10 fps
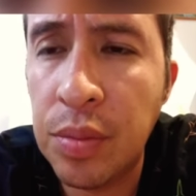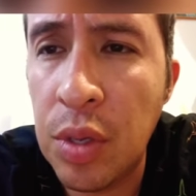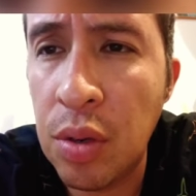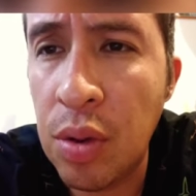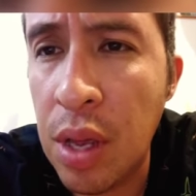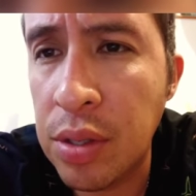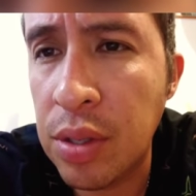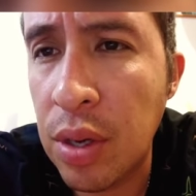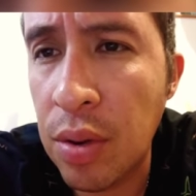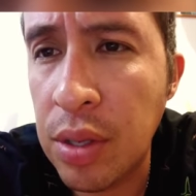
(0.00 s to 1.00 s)
No quiere
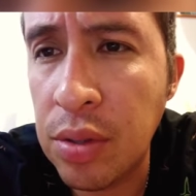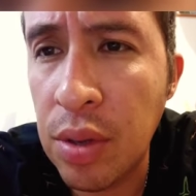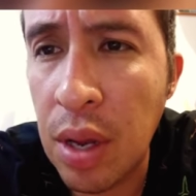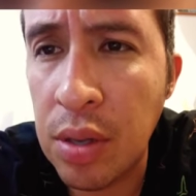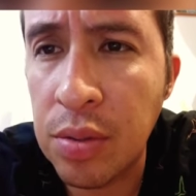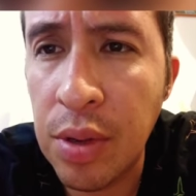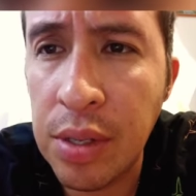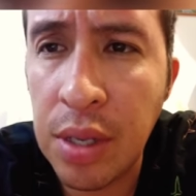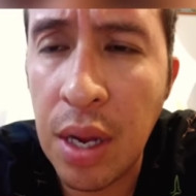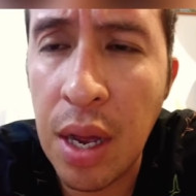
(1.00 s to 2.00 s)
decir con esto que los voy a
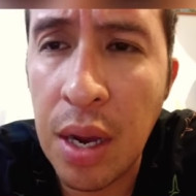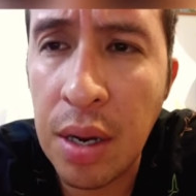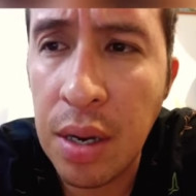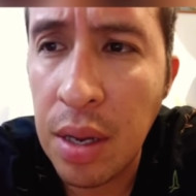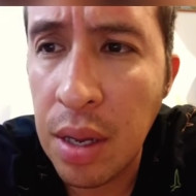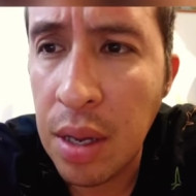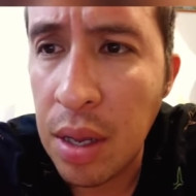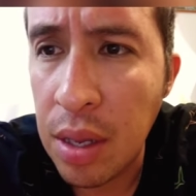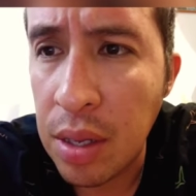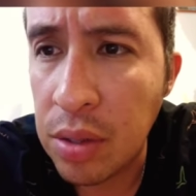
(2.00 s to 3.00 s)
sacar
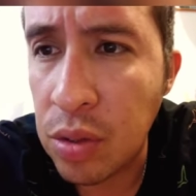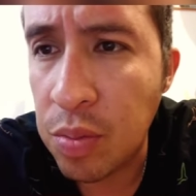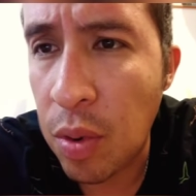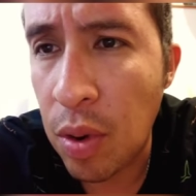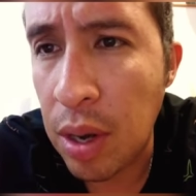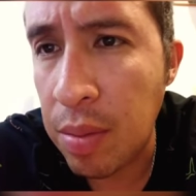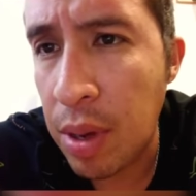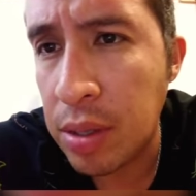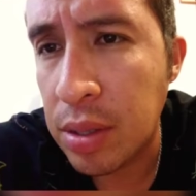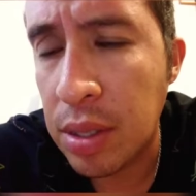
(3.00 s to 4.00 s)
de sus
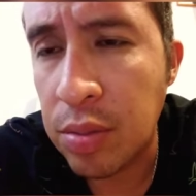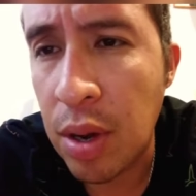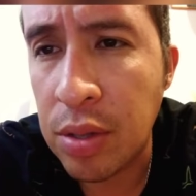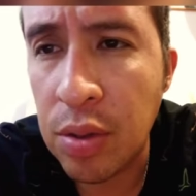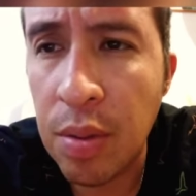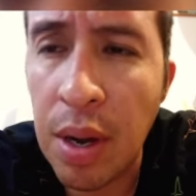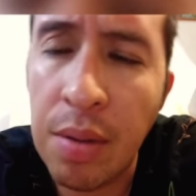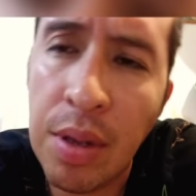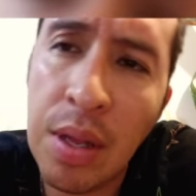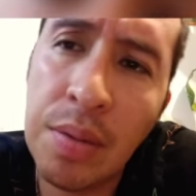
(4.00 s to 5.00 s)
problemas, les voy a resolver la
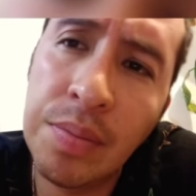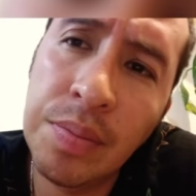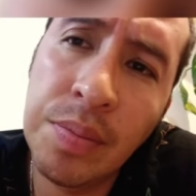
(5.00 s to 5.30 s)
vida,